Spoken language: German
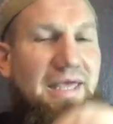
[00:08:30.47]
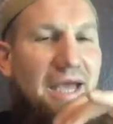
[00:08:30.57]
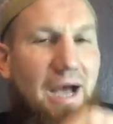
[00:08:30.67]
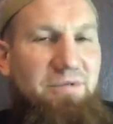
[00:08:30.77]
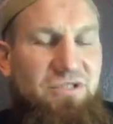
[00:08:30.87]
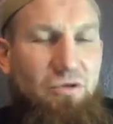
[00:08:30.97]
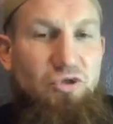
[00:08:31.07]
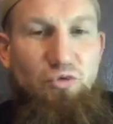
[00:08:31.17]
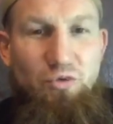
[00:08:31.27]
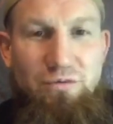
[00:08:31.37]
Gab es dort
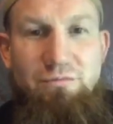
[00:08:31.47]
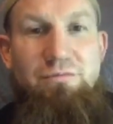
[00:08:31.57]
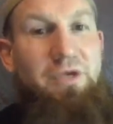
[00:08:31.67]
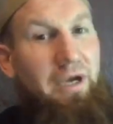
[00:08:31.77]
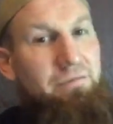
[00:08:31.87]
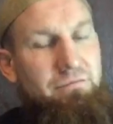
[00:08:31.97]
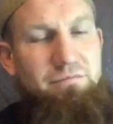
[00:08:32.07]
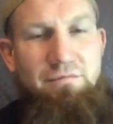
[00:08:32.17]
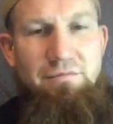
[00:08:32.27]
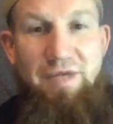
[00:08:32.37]
Juden? Ja.
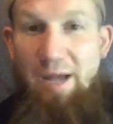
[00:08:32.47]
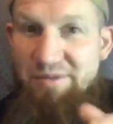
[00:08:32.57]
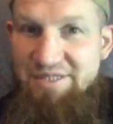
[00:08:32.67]
Gab